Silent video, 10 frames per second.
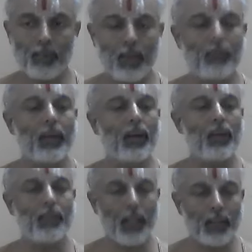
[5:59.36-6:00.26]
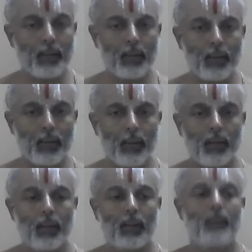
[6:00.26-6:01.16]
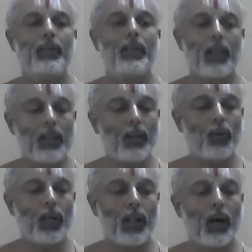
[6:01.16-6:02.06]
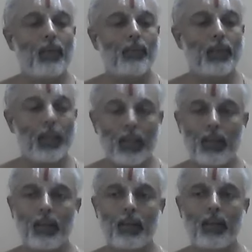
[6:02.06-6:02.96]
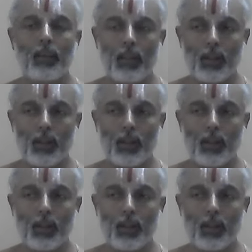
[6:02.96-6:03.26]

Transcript: பெருமைகளையும் நினைத்து நம்மை தரித்து கொள்ளலாம் என்று இந்த